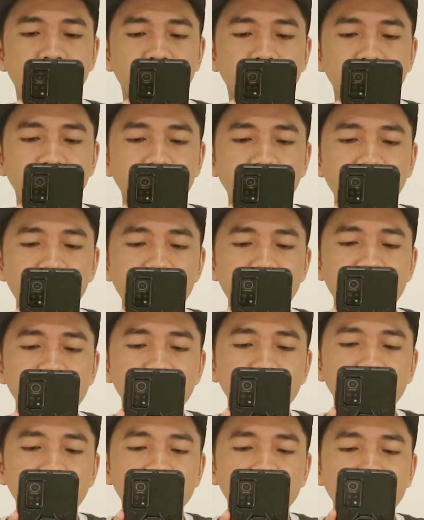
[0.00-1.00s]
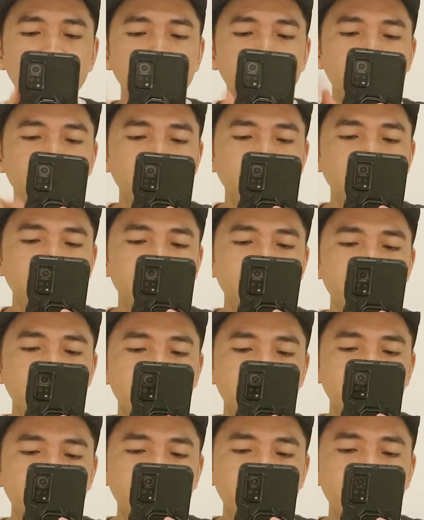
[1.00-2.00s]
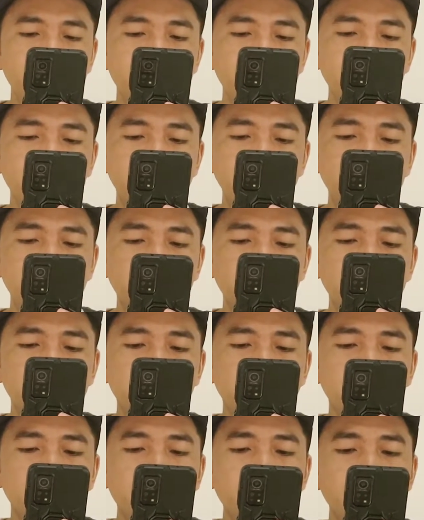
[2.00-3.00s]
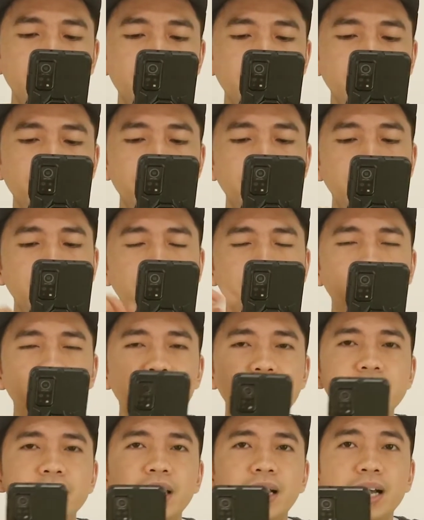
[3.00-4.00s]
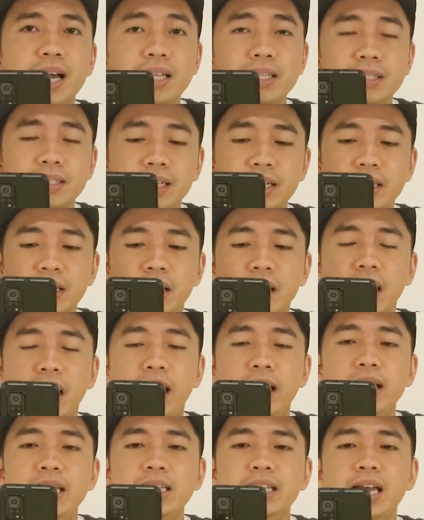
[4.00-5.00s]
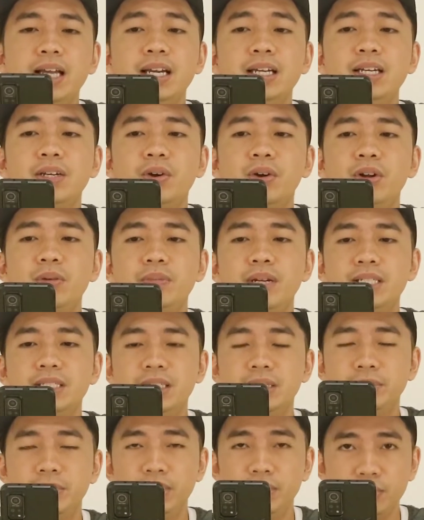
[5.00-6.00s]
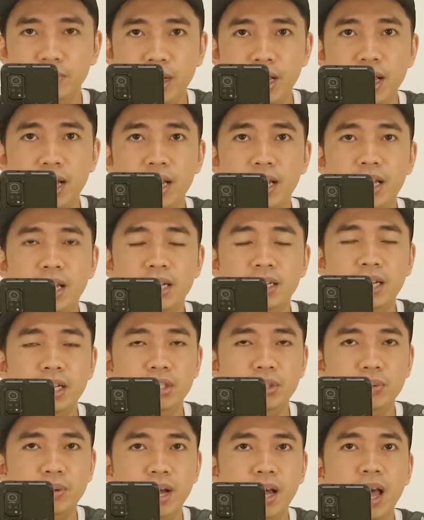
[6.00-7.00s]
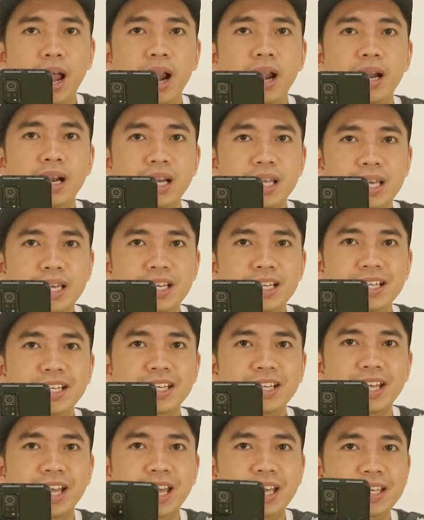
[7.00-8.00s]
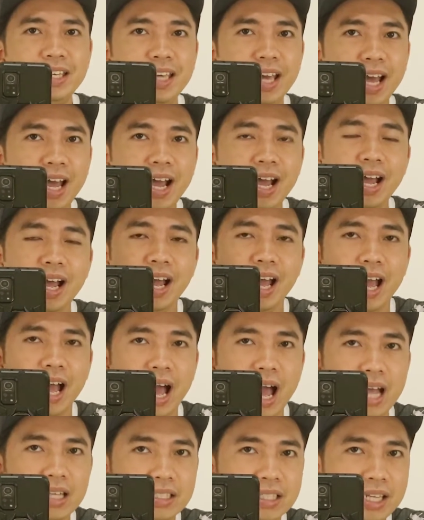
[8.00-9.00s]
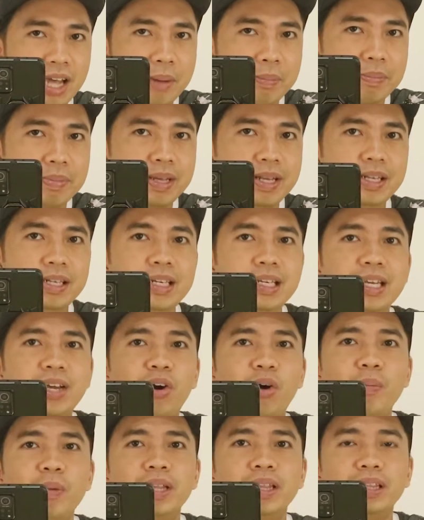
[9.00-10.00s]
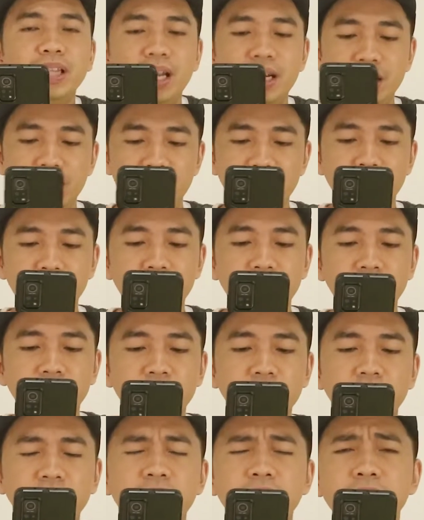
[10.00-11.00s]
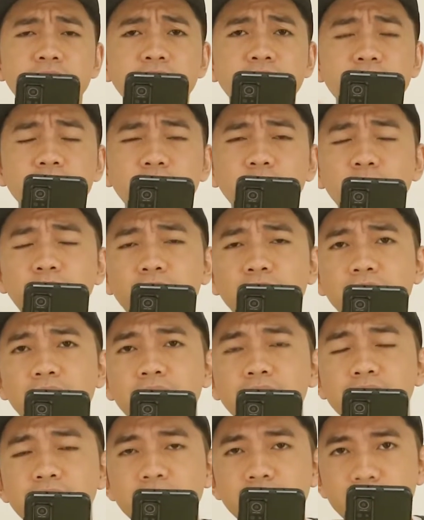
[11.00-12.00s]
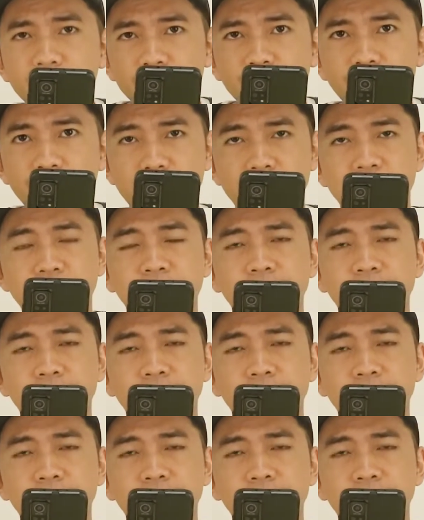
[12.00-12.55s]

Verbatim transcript: kita langsung daftar aja ke sini ya. Klik linknya ini nih. Kalian teman-teman juga silahkan cek Linknya ada di kolom deskripsi juga dan juga link yang saya pin di komentar ya teman-teman. Ingat gunakan link saya